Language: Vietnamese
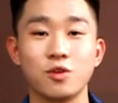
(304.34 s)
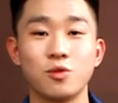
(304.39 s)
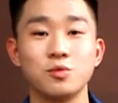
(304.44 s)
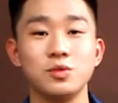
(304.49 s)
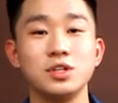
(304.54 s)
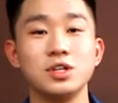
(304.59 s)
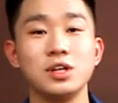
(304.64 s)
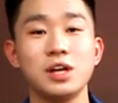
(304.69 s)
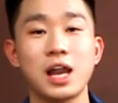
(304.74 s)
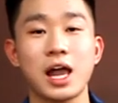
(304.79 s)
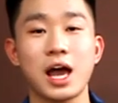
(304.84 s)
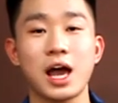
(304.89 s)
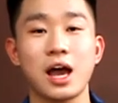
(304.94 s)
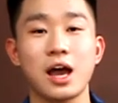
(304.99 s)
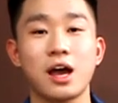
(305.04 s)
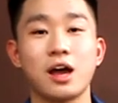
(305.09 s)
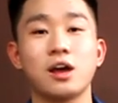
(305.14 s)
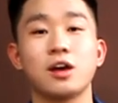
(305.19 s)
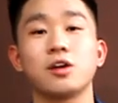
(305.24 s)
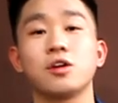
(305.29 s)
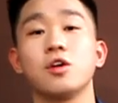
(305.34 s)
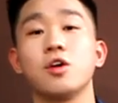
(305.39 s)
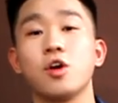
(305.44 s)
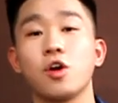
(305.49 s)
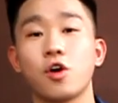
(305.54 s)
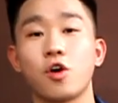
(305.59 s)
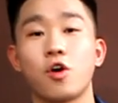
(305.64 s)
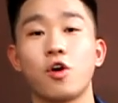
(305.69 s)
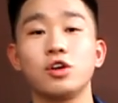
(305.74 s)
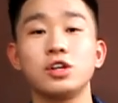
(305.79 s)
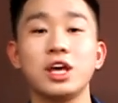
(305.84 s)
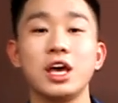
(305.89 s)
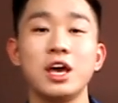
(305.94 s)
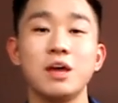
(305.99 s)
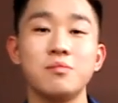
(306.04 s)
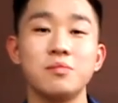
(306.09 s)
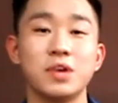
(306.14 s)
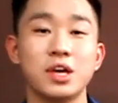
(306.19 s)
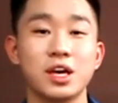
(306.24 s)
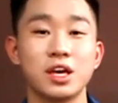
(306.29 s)
cũng như là có
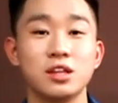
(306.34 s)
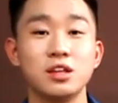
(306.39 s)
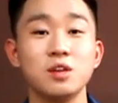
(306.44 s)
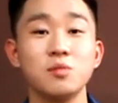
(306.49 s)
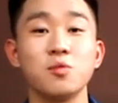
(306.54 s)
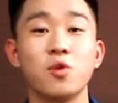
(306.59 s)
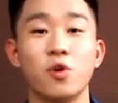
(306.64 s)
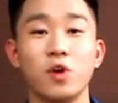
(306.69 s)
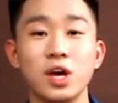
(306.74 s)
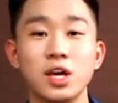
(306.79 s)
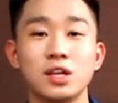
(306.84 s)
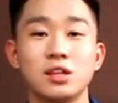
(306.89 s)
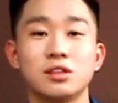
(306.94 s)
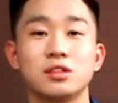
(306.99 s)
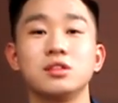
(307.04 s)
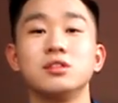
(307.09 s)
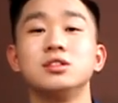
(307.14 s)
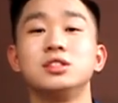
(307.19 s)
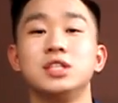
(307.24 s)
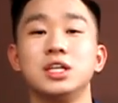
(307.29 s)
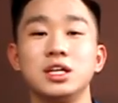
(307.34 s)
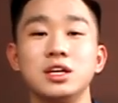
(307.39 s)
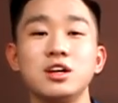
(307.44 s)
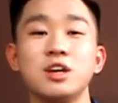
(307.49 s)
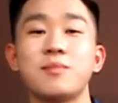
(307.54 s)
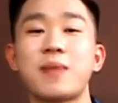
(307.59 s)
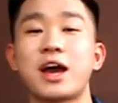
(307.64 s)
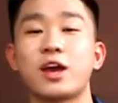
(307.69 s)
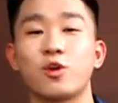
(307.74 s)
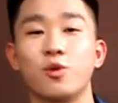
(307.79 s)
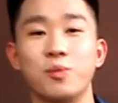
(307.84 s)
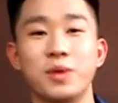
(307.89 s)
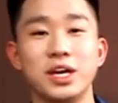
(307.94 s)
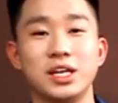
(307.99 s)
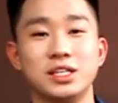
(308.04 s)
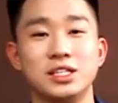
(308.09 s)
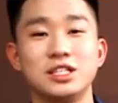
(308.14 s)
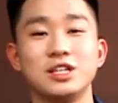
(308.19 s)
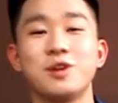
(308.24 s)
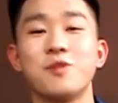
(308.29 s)
thêm những kiến thức bổ ích từ chính người bạn của mình,
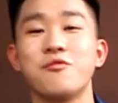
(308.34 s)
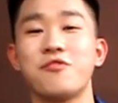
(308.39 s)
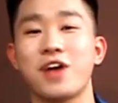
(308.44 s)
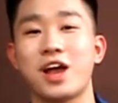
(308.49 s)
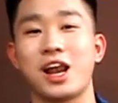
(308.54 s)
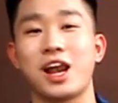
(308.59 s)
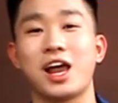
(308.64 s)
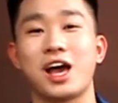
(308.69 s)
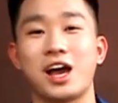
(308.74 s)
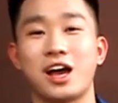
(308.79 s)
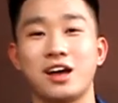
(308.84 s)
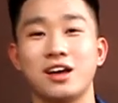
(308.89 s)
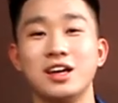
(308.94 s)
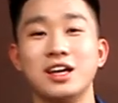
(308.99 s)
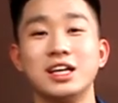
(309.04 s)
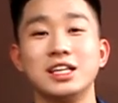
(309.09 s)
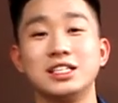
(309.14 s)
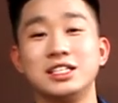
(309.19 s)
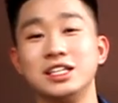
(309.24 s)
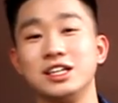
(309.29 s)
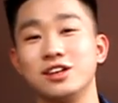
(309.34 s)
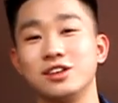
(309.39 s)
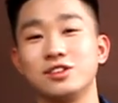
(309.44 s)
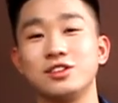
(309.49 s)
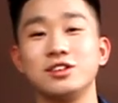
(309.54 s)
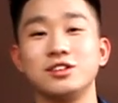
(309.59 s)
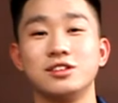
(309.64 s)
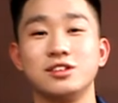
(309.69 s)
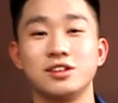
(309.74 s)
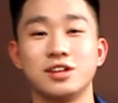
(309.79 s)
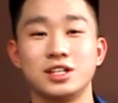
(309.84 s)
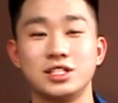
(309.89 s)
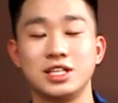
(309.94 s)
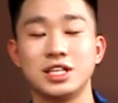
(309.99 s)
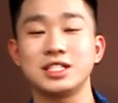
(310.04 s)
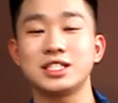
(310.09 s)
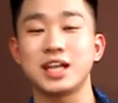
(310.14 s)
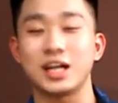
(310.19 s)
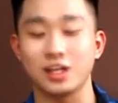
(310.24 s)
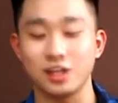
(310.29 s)
chứ không phải là chỉ có từ ở
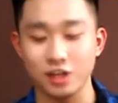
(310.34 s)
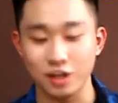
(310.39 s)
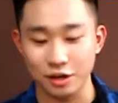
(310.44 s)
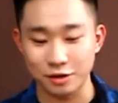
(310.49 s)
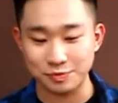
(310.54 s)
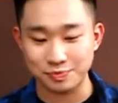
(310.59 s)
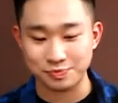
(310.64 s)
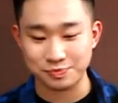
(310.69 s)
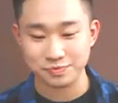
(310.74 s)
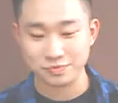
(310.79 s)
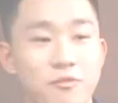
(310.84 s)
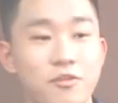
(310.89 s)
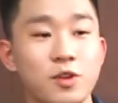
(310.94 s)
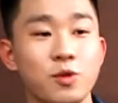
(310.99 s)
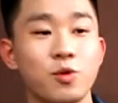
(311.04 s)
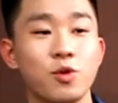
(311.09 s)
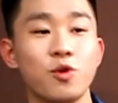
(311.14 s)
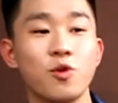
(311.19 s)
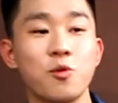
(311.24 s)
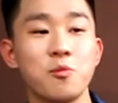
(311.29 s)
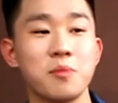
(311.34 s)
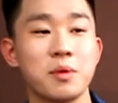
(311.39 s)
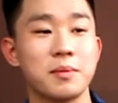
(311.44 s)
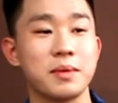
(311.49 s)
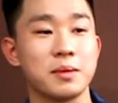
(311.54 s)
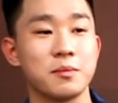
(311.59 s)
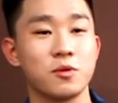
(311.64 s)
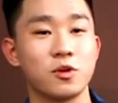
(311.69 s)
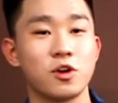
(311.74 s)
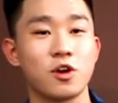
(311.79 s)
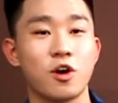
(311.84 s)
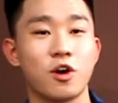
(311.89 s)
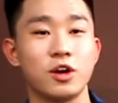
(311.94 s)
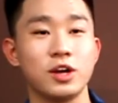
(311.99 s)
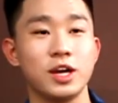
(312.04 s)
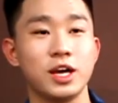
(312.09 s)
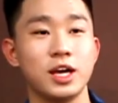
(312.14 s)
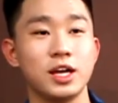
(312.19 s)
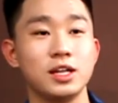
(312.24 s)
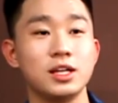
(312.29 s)
trên giảng đường. Phần cuối cùng mà mình muốn nói
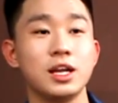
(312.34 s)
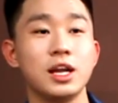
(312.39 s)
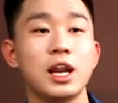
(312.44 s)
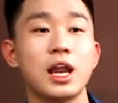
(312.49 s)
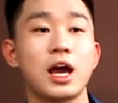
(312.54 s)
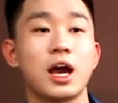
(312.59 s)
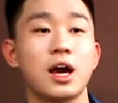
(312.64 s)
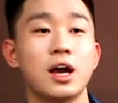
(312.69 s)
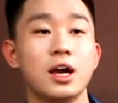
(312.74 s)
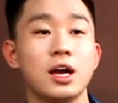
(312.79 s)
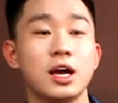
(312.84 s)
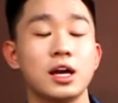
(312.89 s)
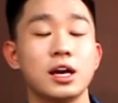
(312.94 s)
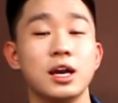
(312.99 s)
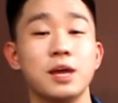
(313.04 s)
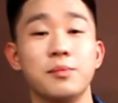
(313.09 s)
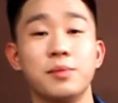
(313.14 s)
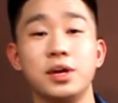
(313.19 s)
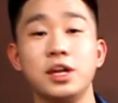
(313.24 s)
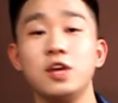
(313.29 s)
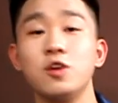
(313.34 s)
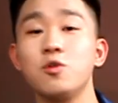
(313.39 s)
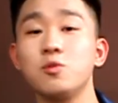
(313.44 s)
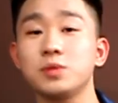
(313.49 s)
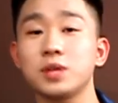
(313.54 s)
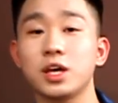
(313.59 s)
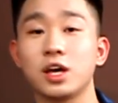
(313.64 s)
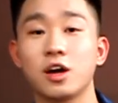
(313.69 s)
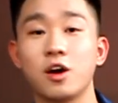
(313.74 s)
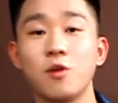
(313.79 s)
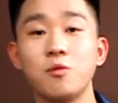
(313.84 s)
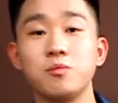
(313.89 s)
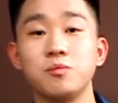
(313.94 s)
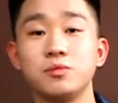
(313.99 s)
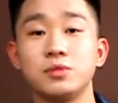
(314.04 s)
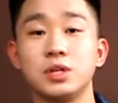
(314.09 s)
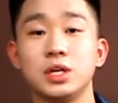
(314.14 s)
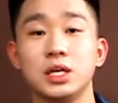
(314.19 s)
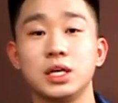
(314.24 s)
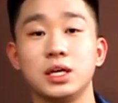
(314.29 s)
đến đấy là để mà đi Úc thành công
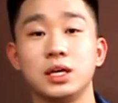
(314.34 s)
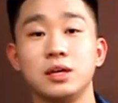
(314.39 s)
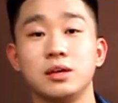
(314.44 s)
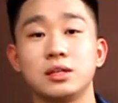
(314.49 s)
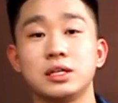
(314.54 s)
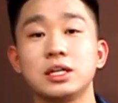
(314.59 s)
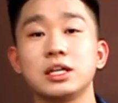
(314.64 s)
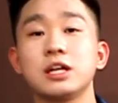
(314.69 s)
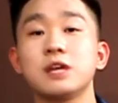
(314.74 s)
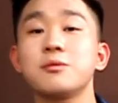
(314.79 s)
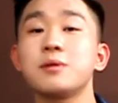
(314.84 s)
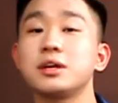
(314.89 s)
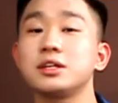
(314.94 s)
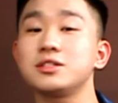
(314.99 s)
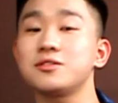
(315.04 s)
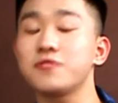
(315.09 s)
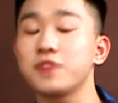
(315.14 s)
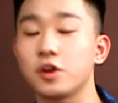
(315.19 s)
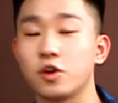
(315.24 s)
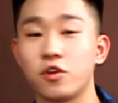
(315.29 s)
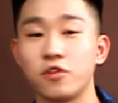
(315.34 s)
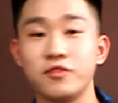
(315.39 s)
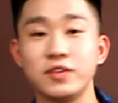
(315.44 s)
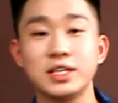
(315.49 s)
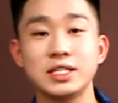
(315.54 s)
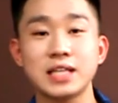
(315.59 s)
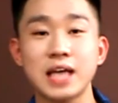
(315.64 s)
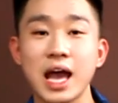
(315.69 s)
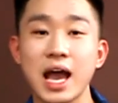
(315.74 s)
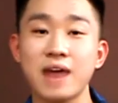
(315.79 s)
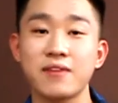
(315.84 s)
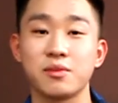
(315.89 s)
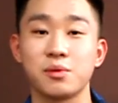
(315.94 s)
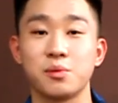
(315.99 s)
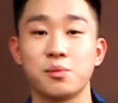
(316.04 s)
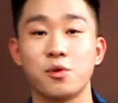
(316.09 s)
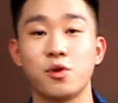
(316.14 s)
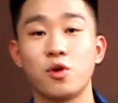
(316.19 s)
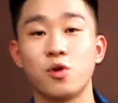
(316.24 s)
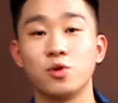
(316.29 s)
thì chắc chắn các bạn sẽ phải có visa và một
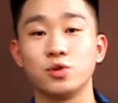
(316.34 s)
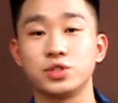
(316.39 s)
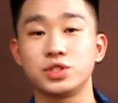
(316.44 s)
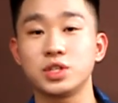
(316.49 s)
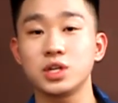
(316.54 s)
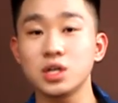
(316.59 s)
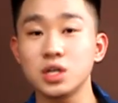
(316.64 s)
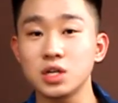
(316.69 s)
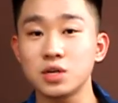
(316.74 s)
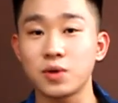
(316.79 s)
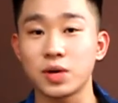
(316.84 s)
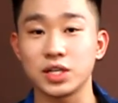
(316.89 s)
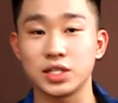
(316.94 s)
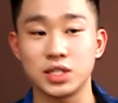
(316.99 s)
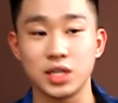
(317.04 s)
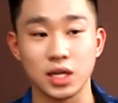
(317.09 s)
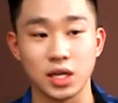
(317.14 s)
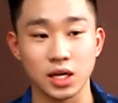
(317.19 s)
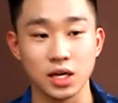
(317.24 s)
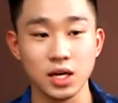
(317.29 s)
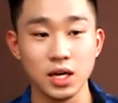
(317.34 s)
bộ hồ sơ hoàn chỉnh.